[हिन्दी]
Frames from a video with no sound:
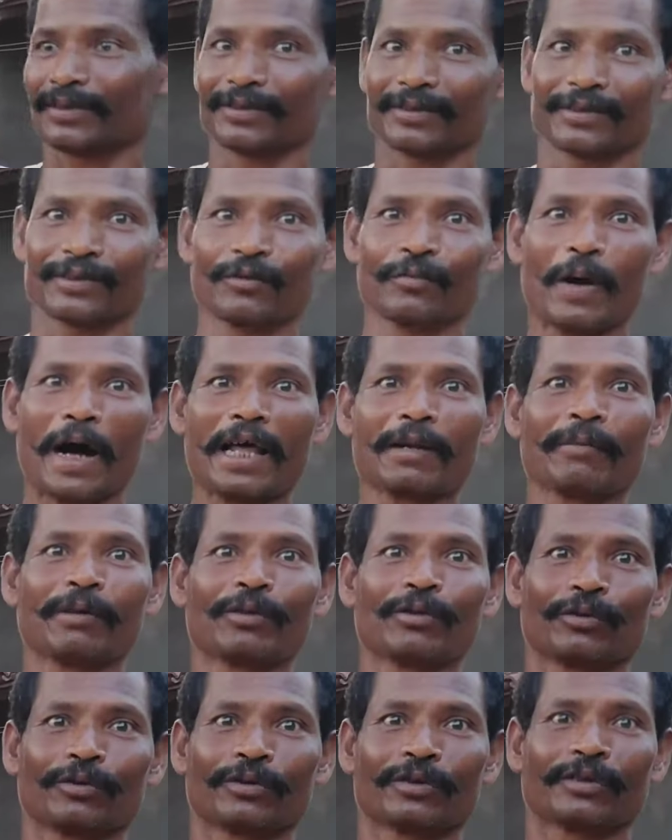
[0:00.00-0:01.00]
इस ये
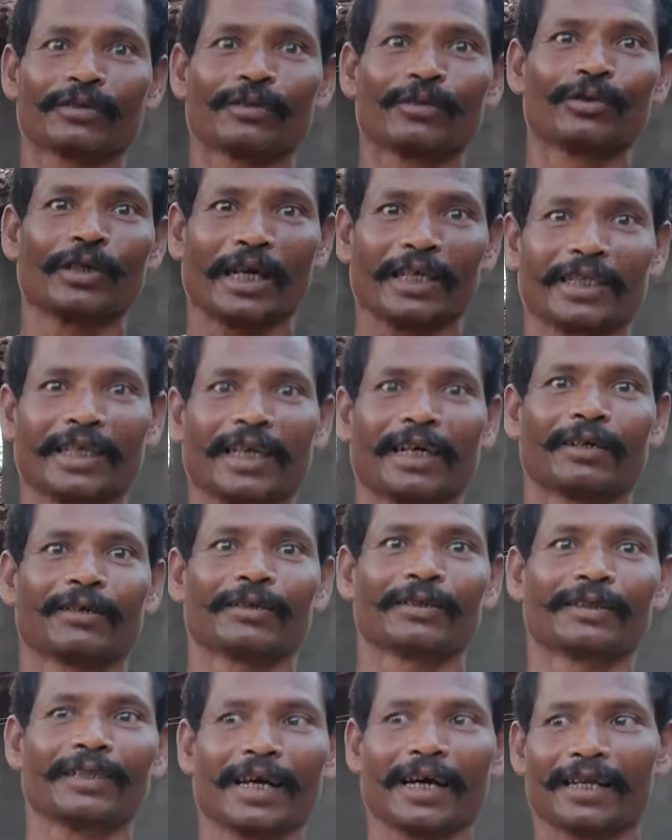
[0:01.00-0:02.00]
अच्छा तूफान
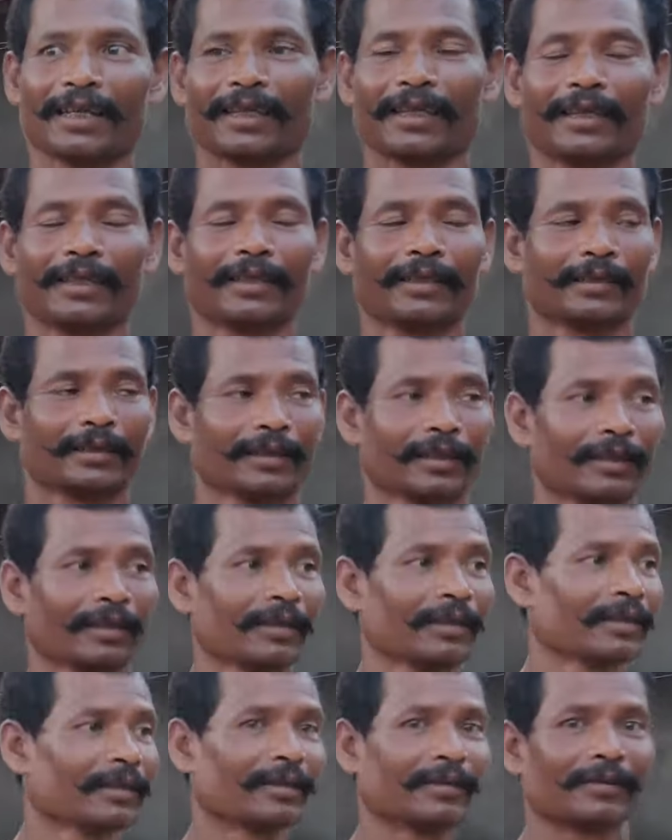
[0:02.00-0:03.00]
टूटा है हाँ।
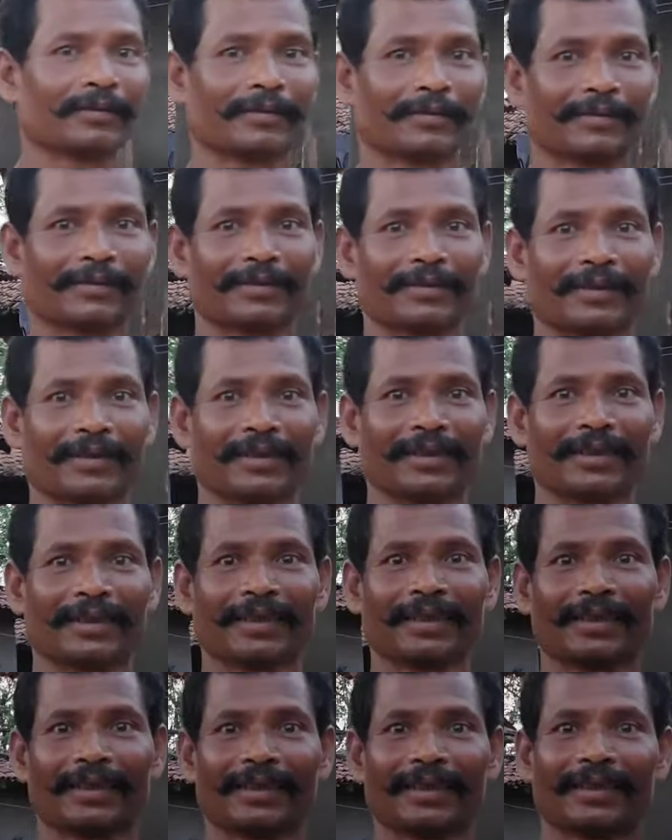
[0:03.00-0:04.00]
मतलब कि तोड़ा वोड़ा है
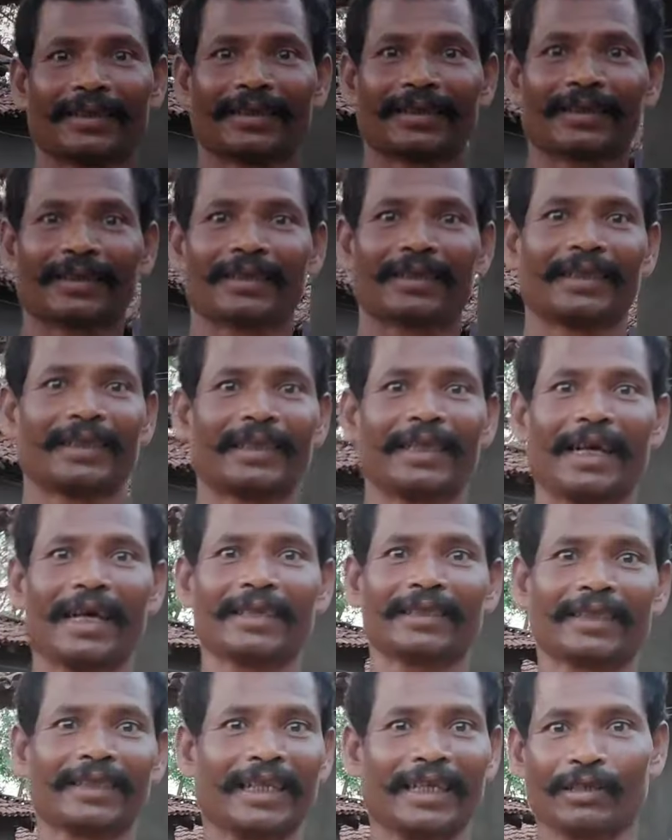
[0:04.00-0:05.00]
यहाँ से कटल पे
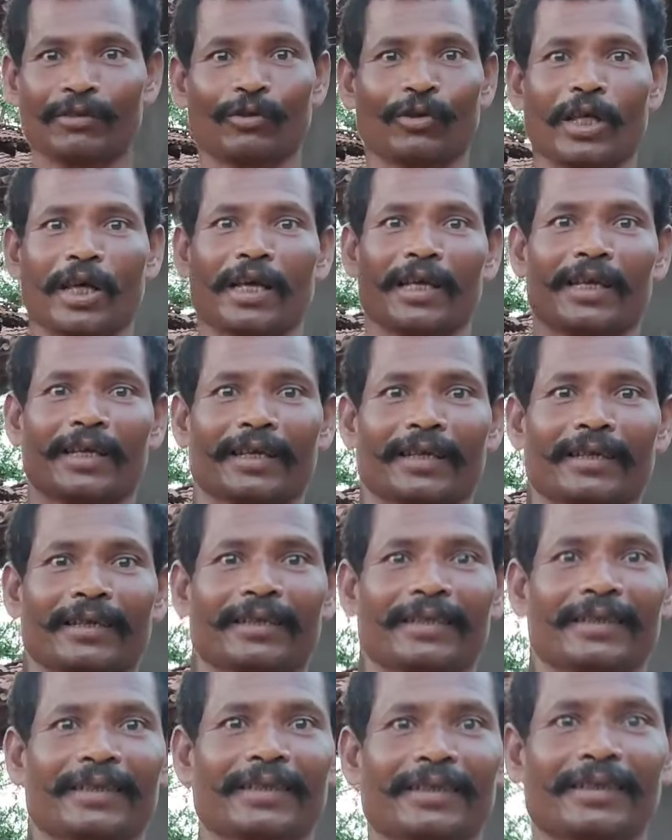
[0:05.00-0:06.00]
कटल नहीं तोड़ा
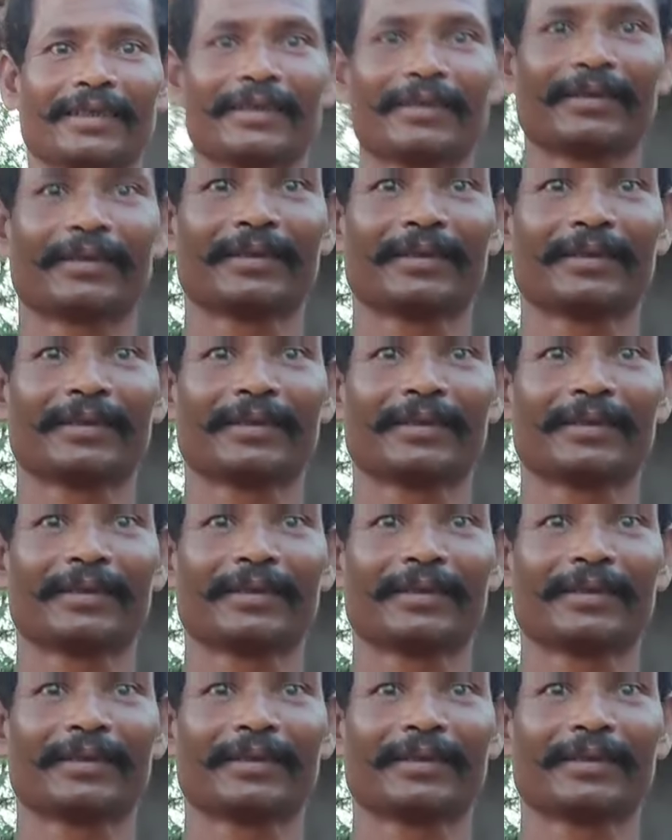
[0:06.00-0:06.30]
बस नि,